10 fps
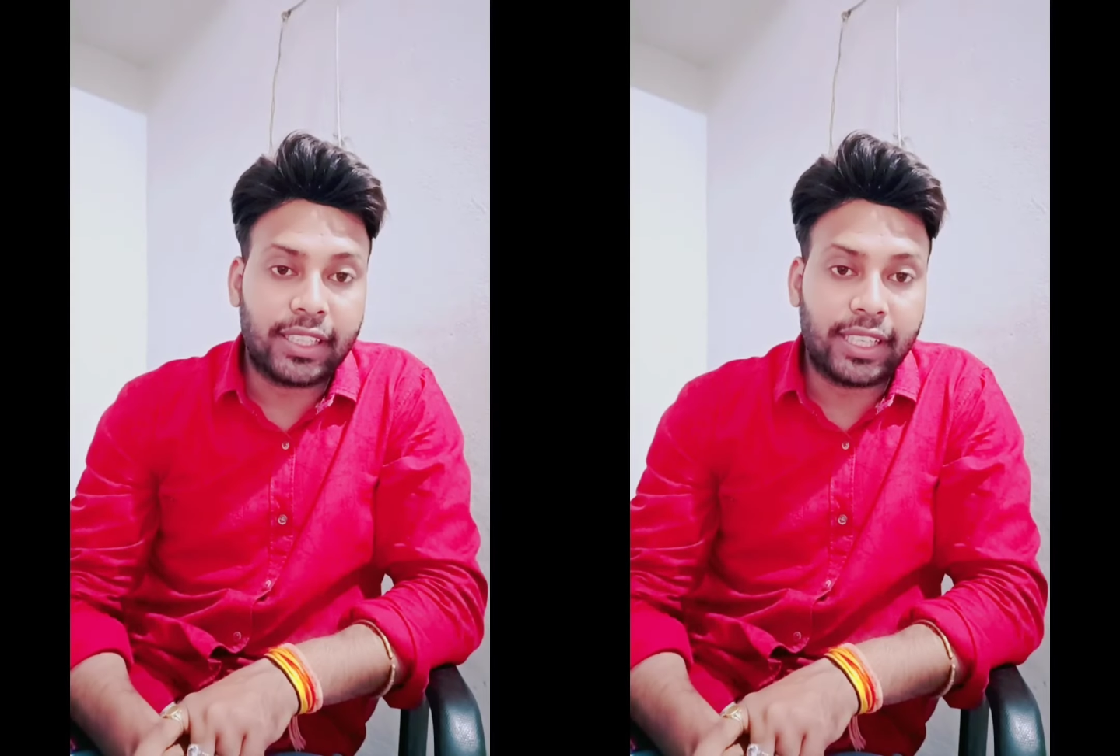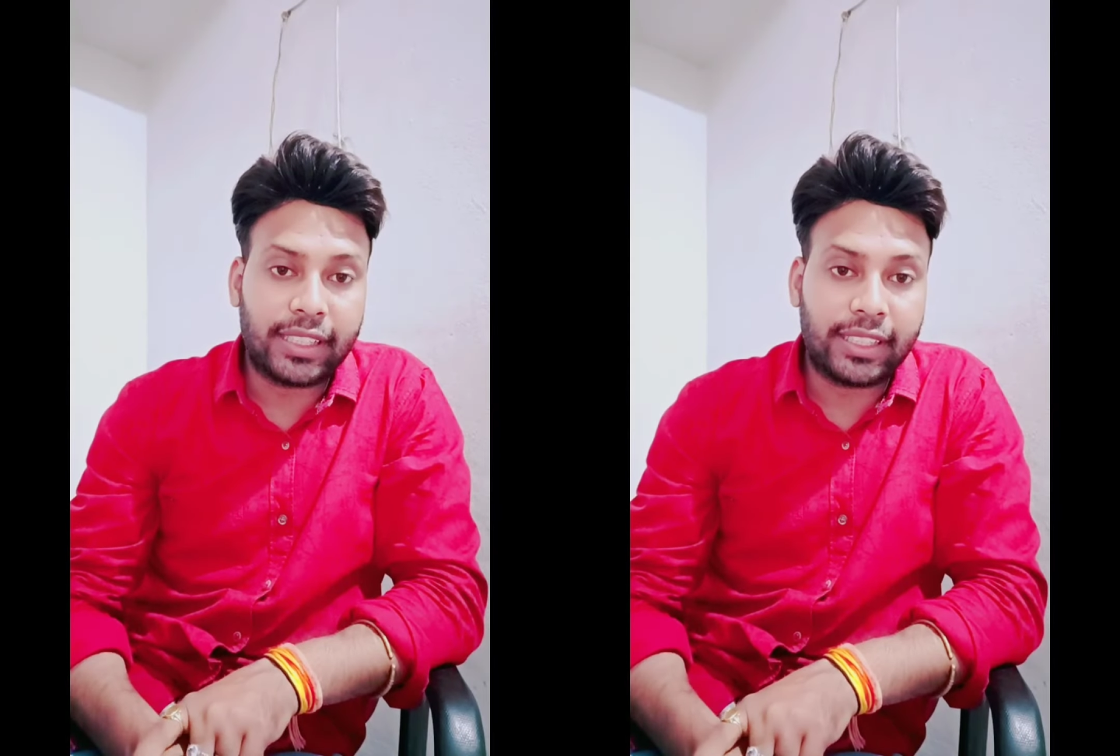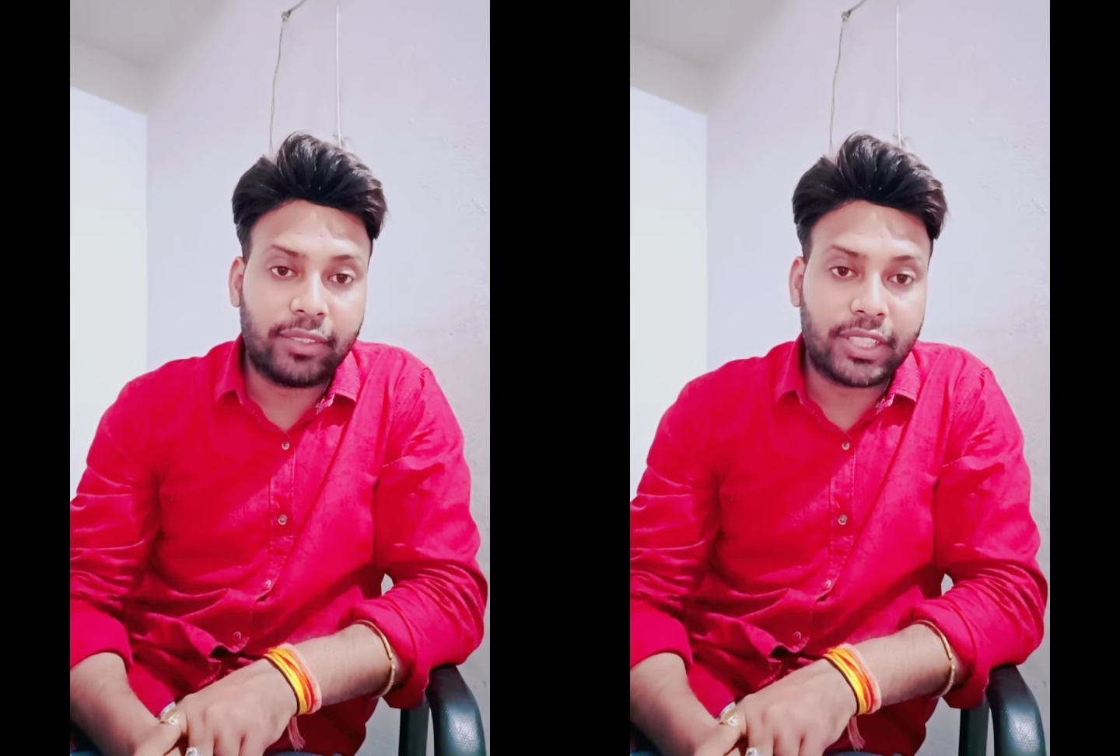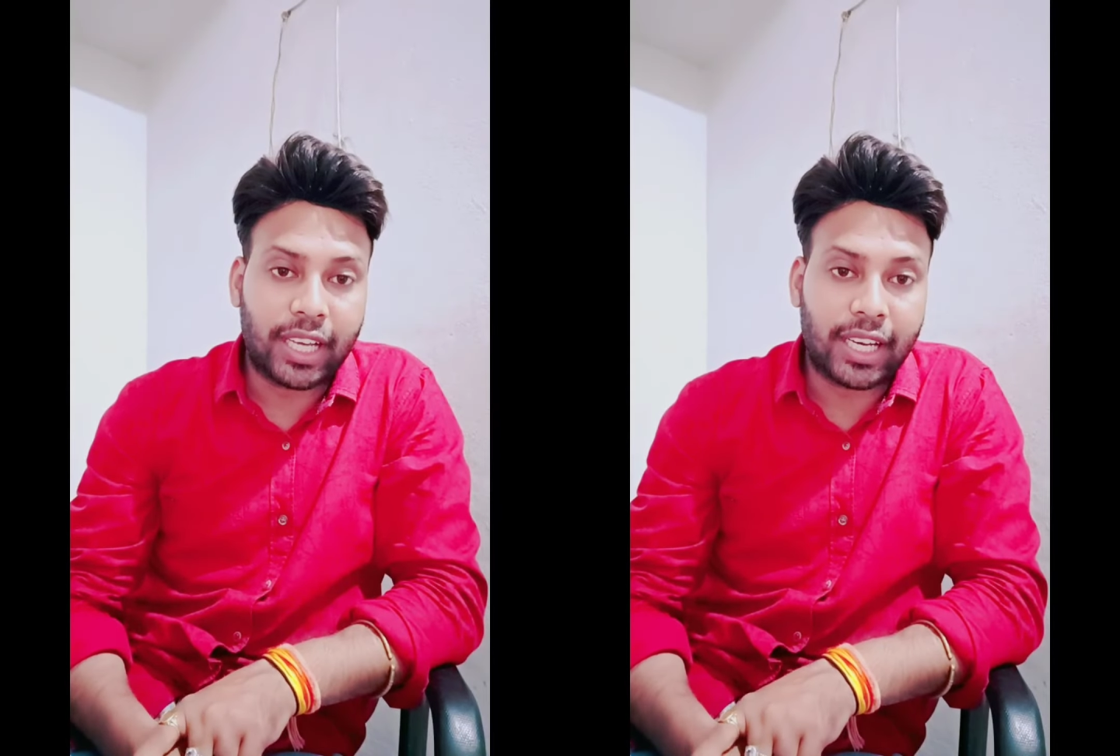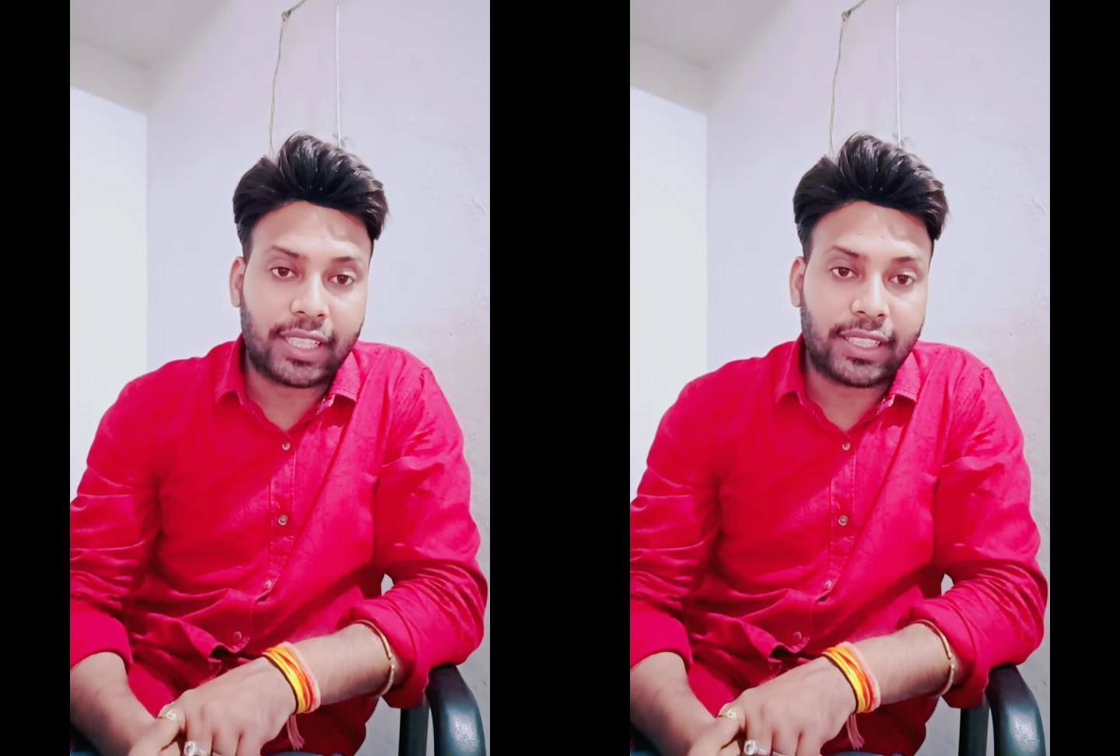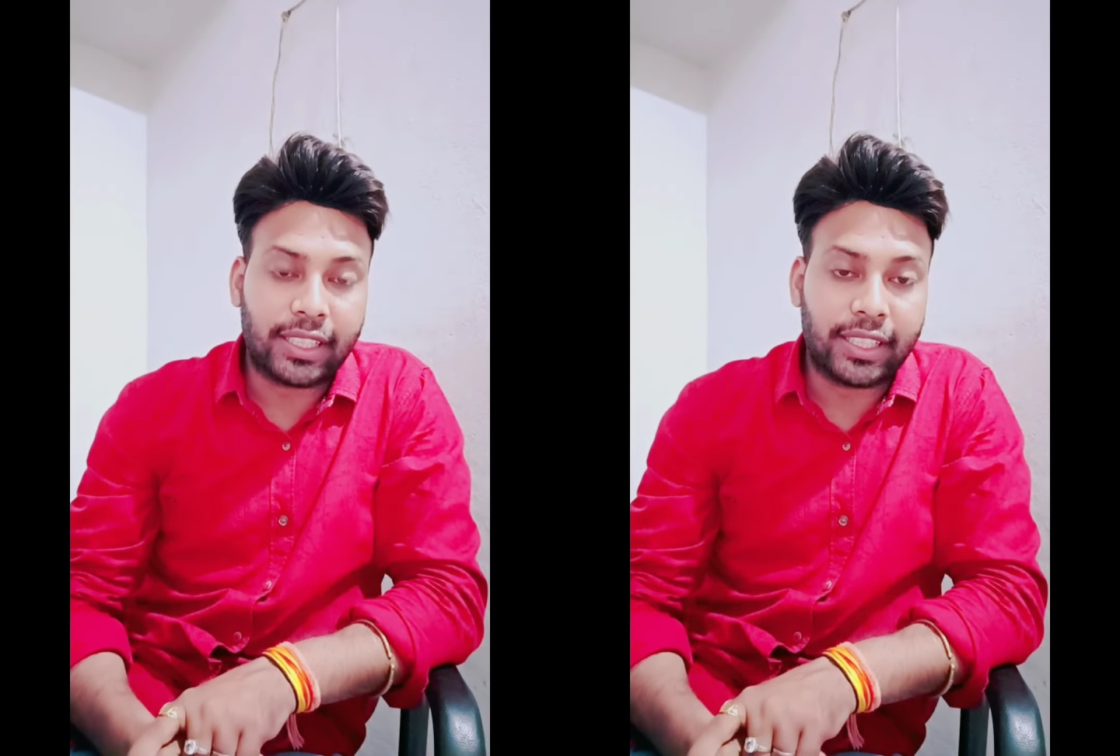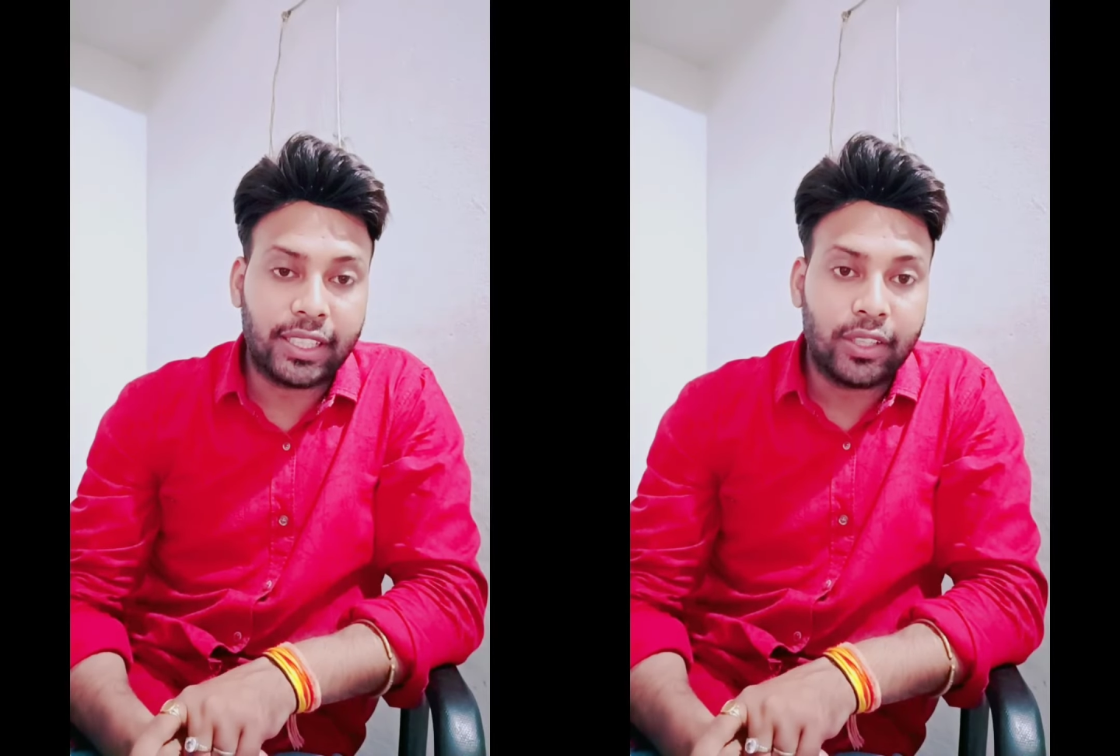गंदे विचार आते हैं